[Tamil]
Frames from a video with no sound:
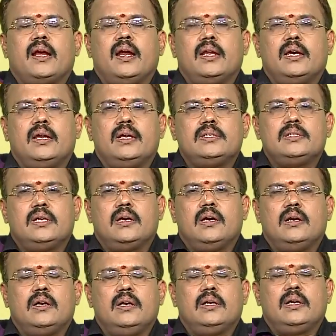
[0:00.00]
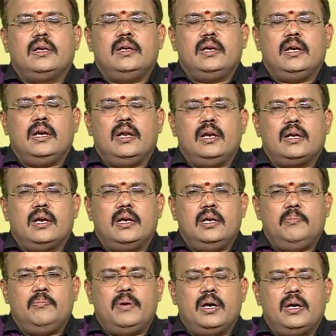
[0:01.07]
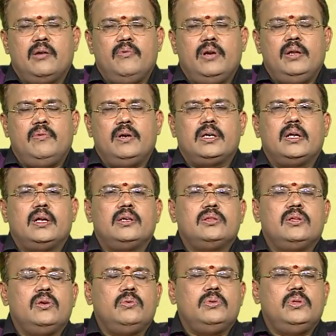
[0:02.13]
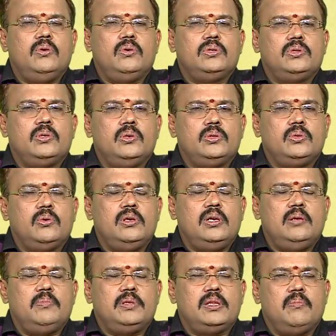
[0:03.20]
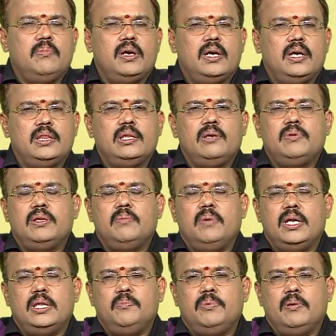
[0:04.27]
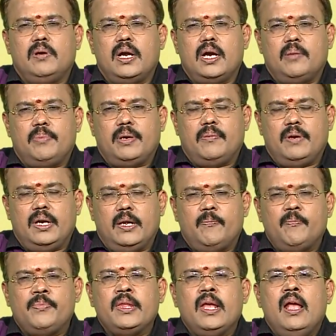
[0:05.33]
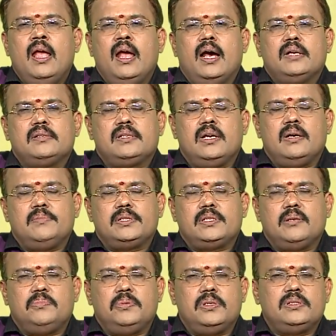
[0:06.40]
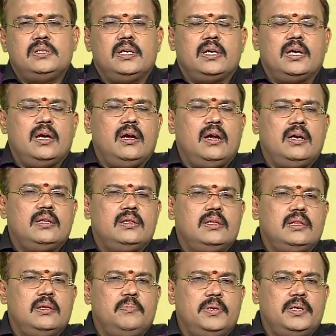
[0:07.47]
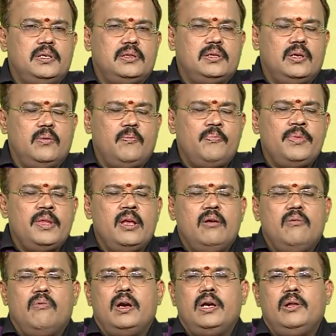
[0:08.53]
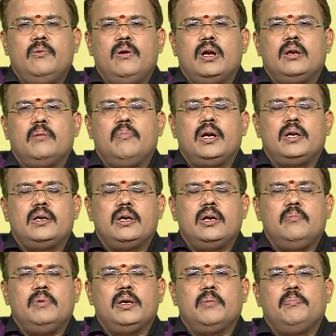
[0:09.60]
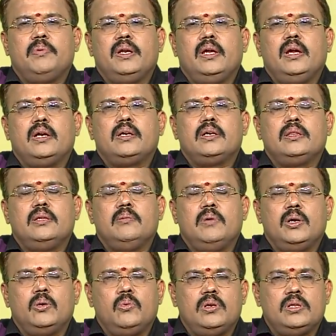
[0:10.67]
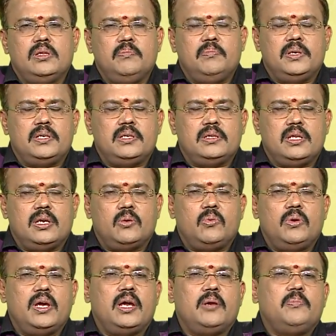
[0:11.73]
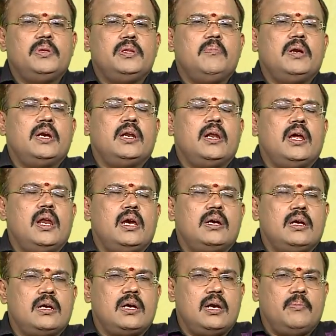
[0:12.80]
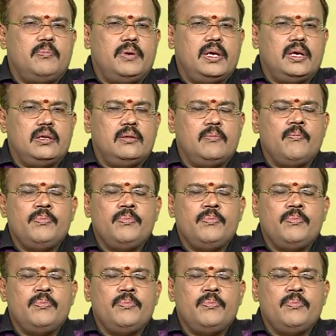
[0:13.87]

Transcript: கடகராசிக்காரர்களுக்கு இன்றைய நாள் கண்டிப்பாக வெளிவட்டாரத்திலோ உத்தியோகத்திலோ தொழில் நிமித்தமாக எந்தவித பாதிப்பும் காணப்படவில்லை அசையாமசா பொருள் சேர்க்கை ஆனந்தத்தை பெற்றுத்தரும் வண்டி வாகன மாற்றங்கள் மிகப்பெரிய ஏற்றத்தையும் அனுகூலத்தையும் பெற்றுத்தரக்கூடிய அற்புதமான நாளாக காணப்படுகிறது